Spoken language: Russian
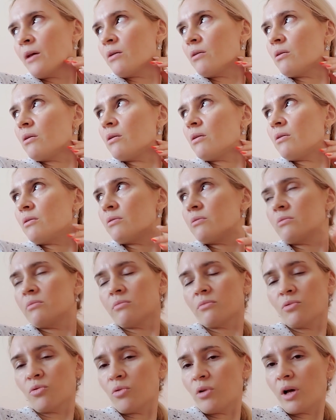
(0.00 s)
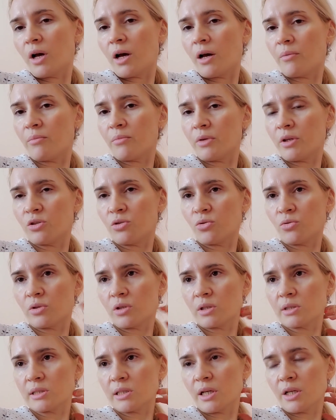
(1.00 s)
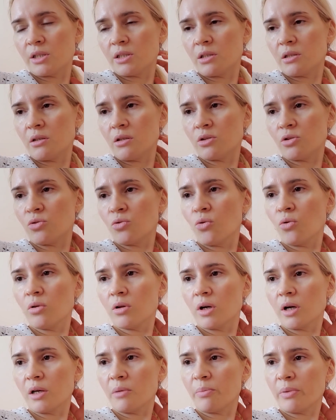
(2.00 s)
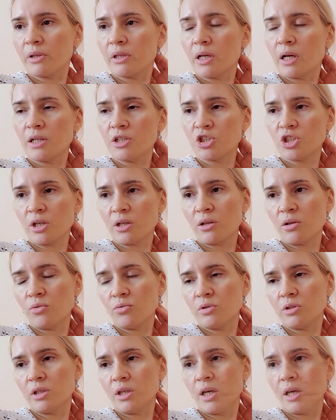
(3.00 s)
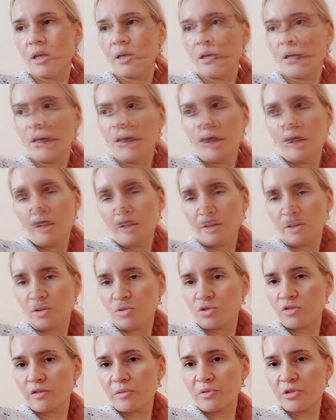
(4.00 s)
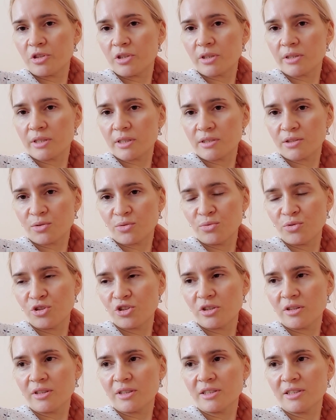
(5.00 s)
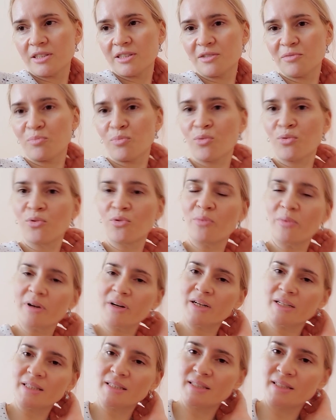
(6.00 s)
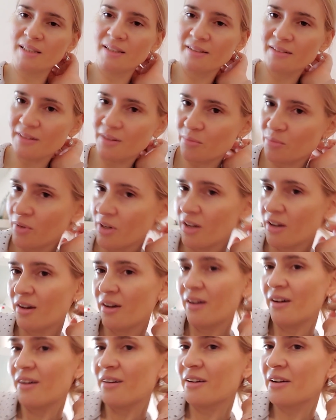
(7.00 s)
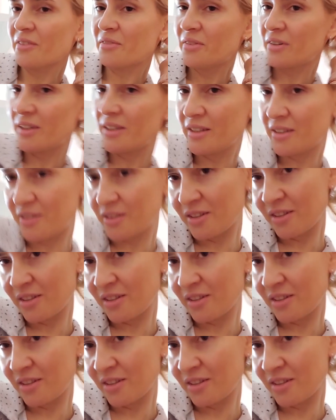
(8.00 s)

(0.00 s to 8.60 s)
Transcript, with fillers: а, гуляем, и то, так знаете, недолго и подальше от людей. Лика уже вообще так соскучилась по магазинам. Говорит,